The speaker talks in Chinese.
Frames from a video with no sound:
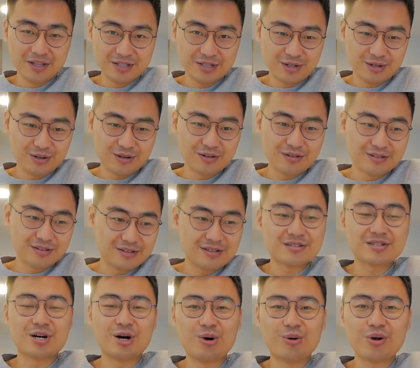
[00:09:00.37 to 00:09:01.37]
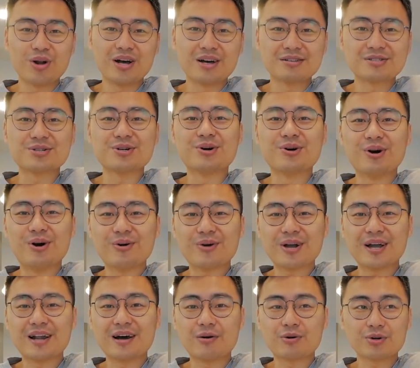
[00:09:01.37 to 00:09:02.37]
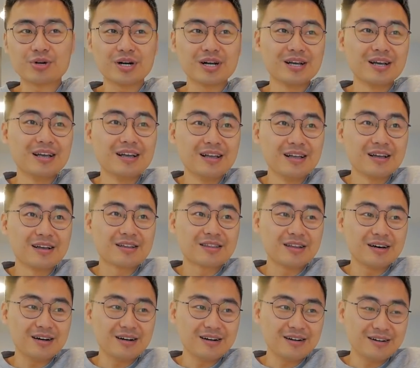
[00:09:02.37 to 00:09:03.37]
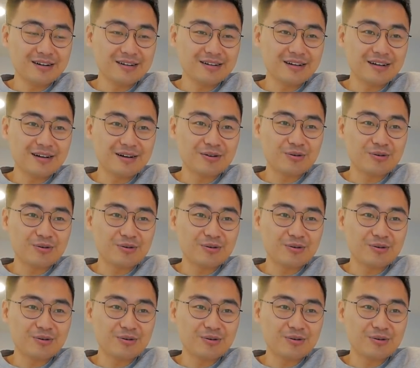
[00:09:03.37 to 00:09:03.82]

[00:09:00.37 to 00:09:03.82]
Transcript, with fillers: 你就抽了就 OK 了。我说那